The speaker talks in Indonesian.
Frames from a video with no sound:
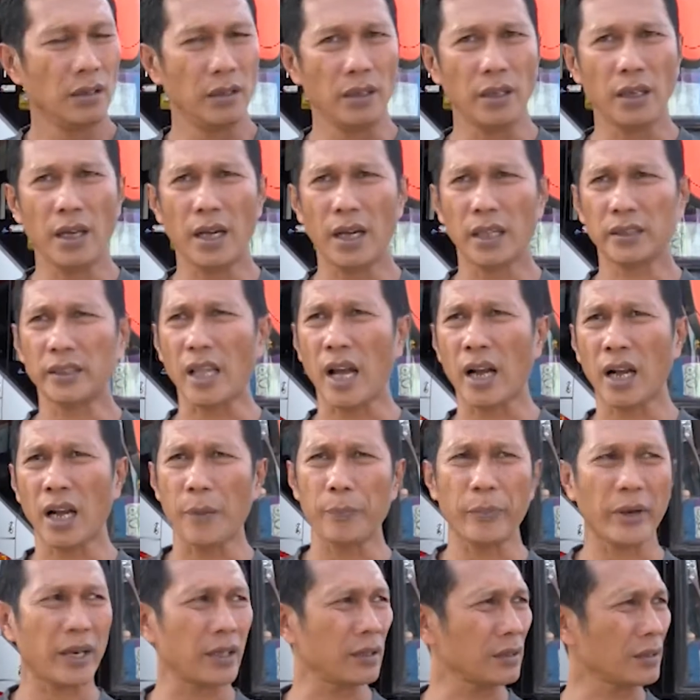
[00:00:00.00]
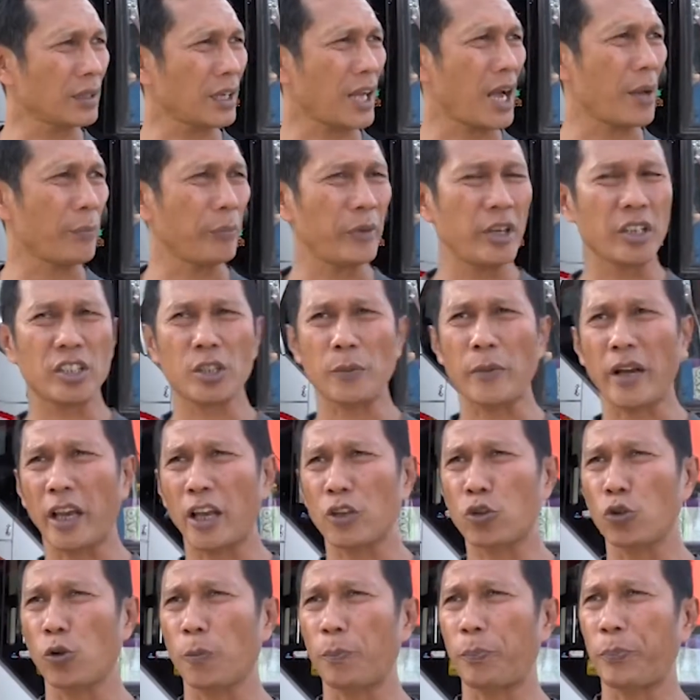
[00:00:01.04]
Ya, tanggapan kami
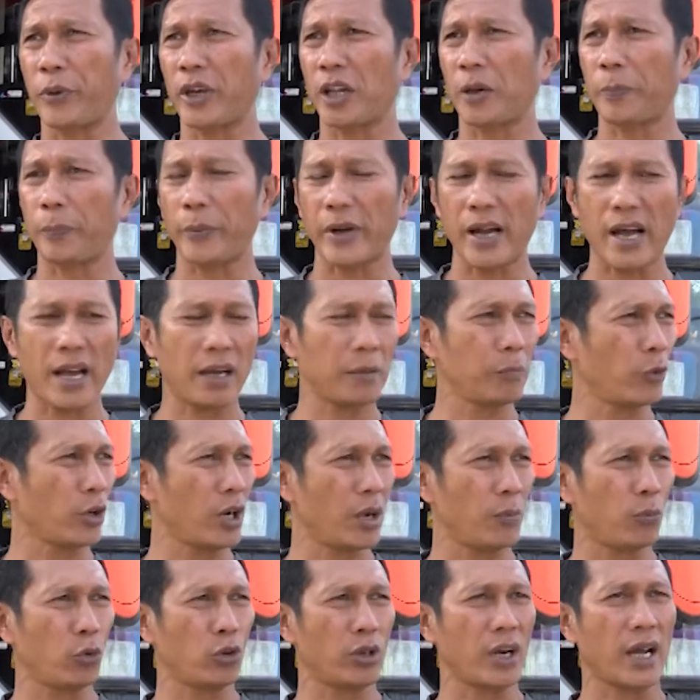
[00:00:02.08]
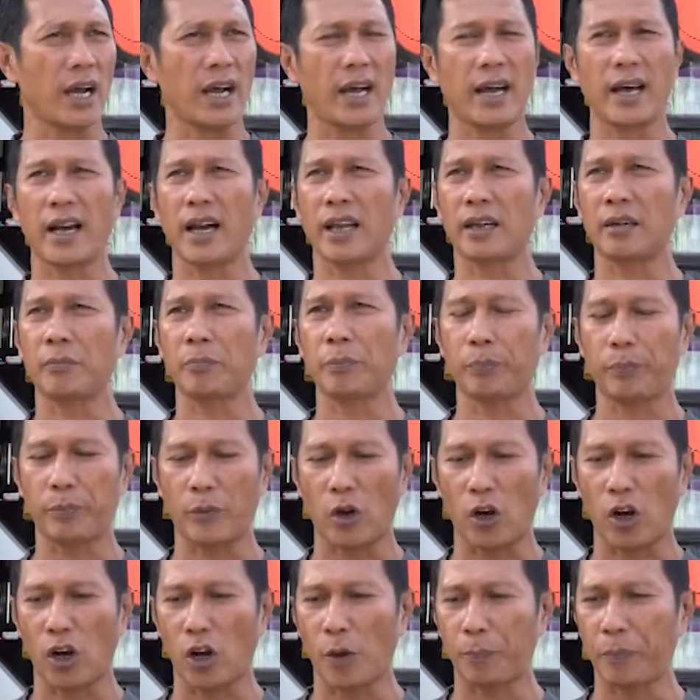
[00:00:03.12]
sebagai supir, Pak, mudah-mudahan
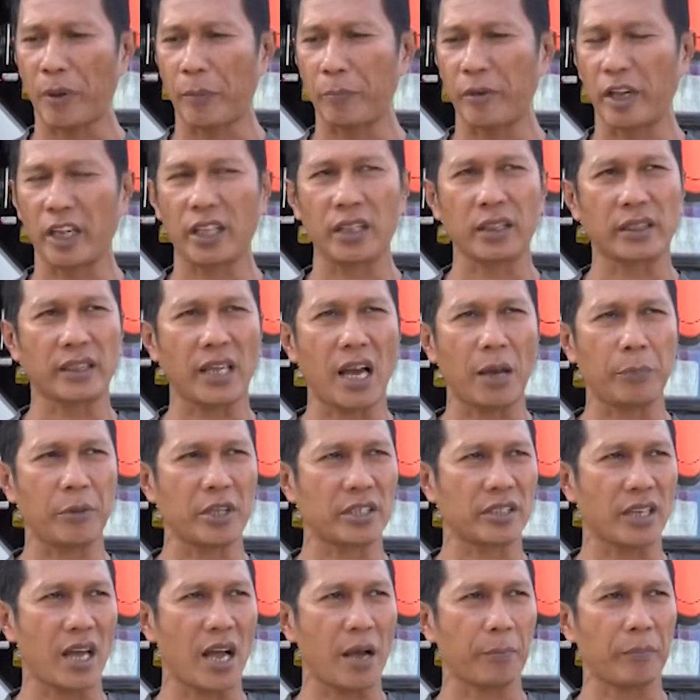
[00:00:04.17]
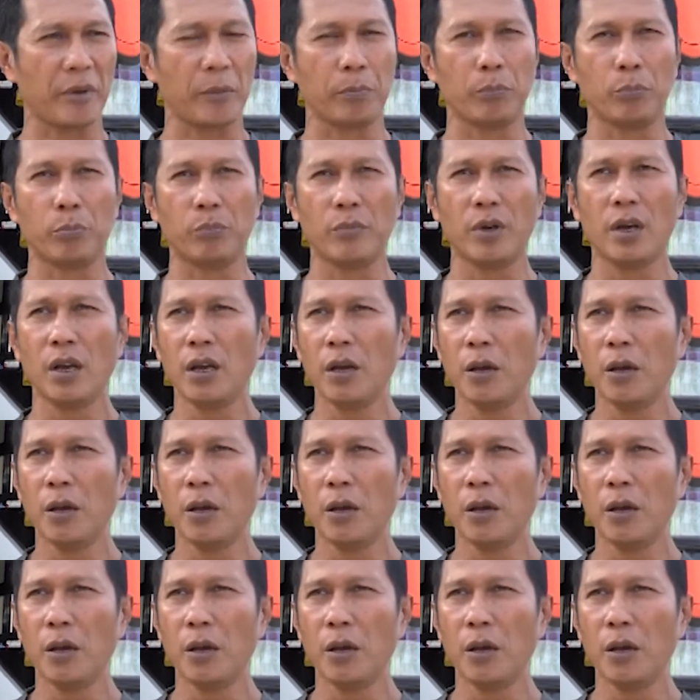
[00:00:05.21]
oh, pemerintah bisa mem